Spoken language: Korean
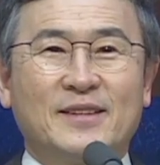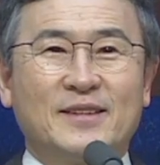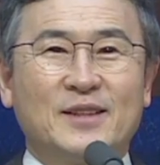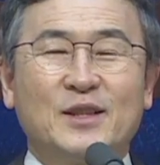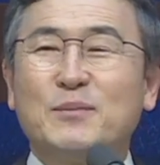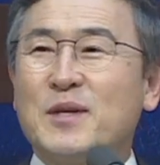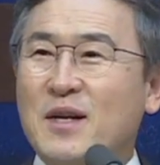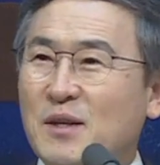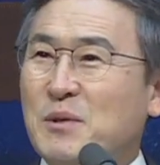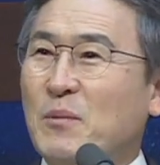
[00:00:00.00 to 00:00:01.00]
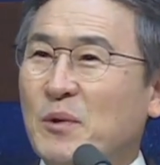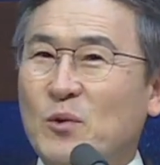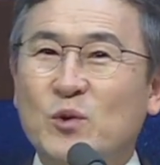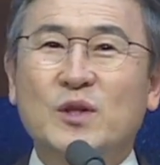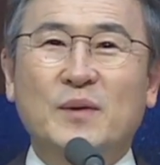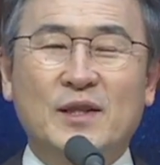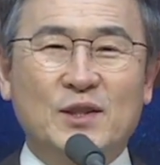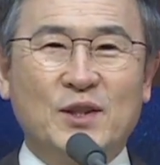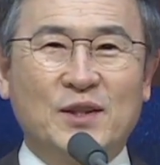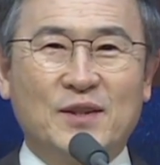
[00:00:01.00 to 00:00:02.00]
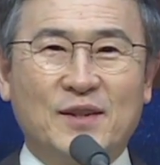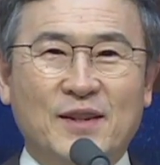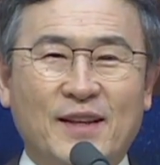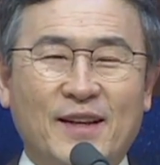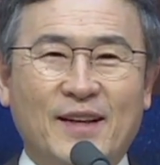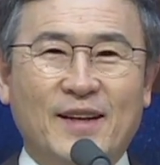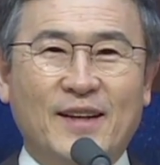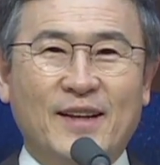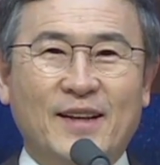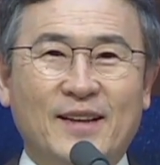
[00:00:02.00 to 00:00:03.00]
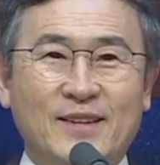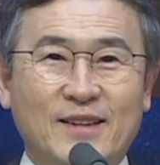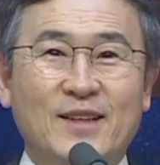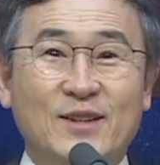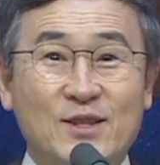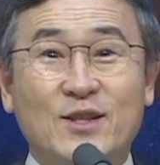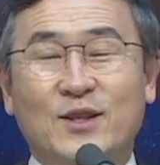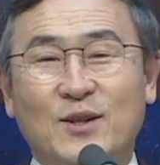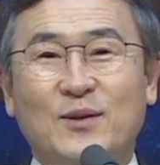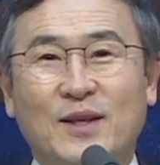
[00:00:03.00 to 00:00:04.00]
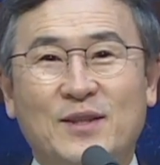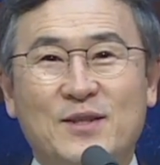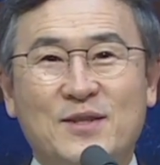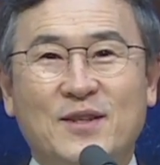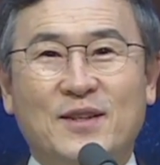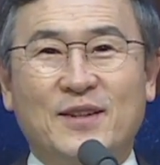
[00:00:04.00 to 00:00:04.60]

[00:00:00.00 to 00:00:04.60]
지금 생각하면 참 위험한 일이었는데 네, 그때 그 철길로 다녔어요.